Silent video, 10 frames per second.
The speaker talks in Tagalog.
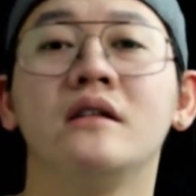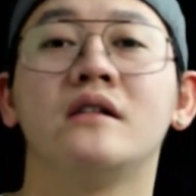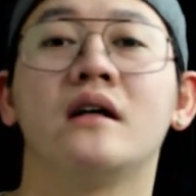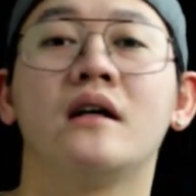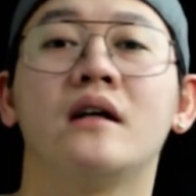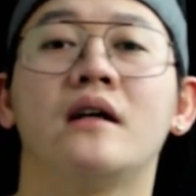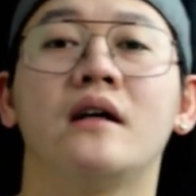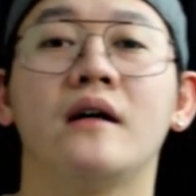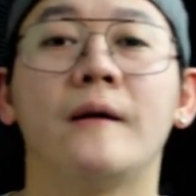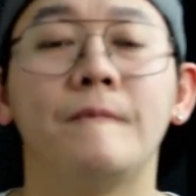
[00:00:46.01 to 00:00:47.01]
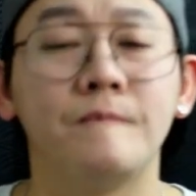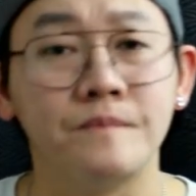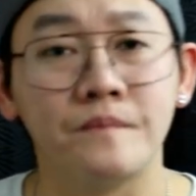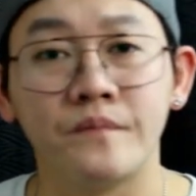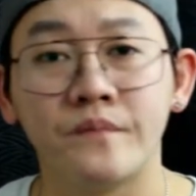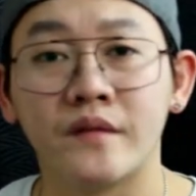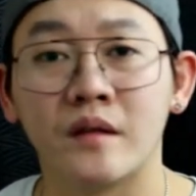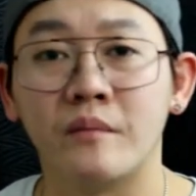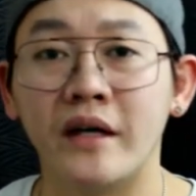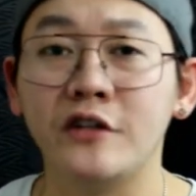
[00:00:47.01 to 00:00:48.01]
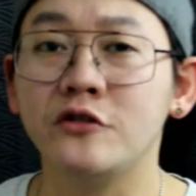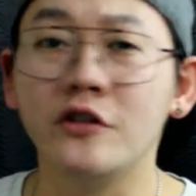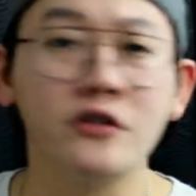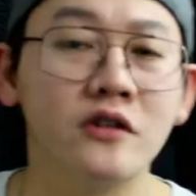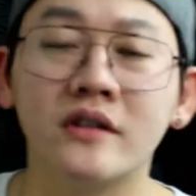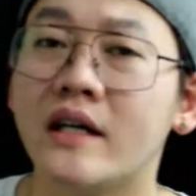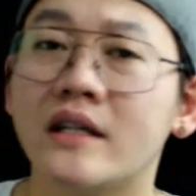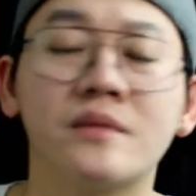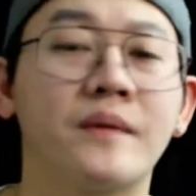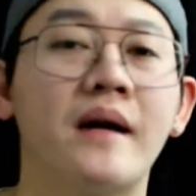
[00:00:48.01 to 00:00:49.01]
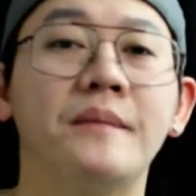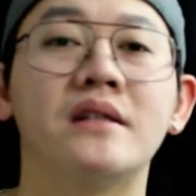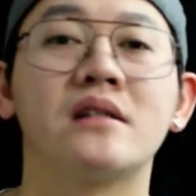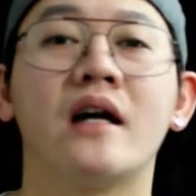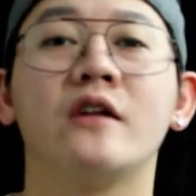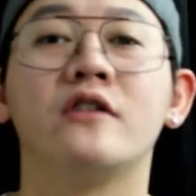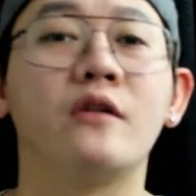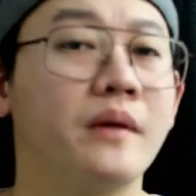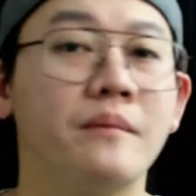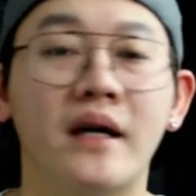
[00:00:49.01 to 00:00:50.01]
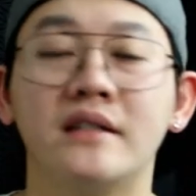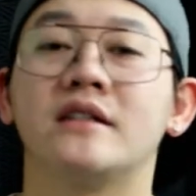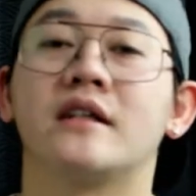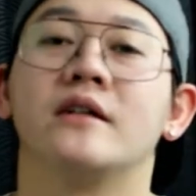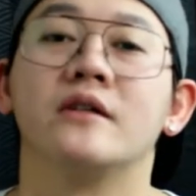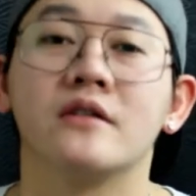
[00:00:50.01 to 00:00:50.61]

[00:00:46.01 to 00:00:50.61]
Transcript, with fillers: Tsaka may enjoy nyo doon guys, promise, lalo nang may budget kayo.